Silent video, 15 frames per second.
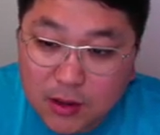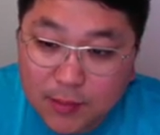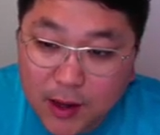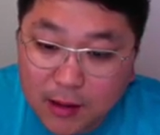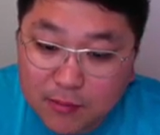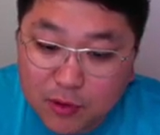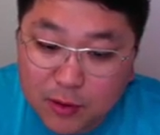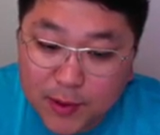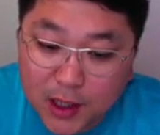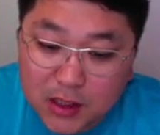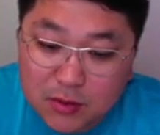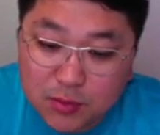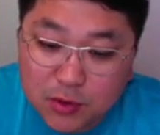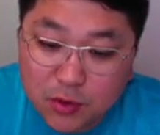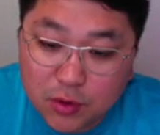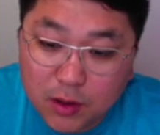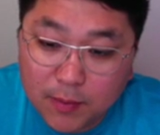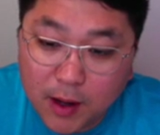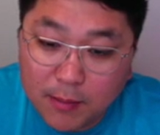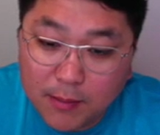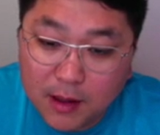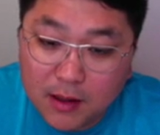100불, 120불 이렇게
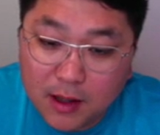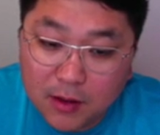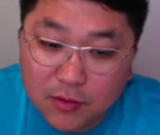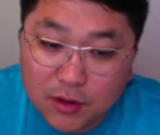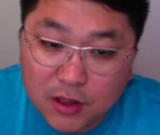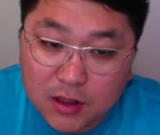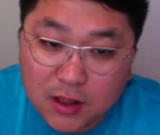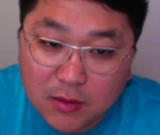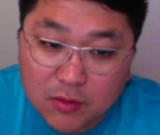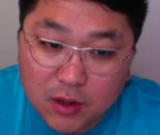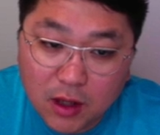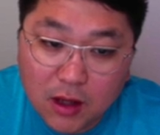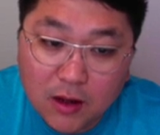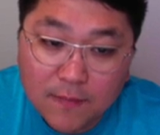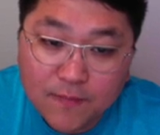판매를 하고 있기 때문에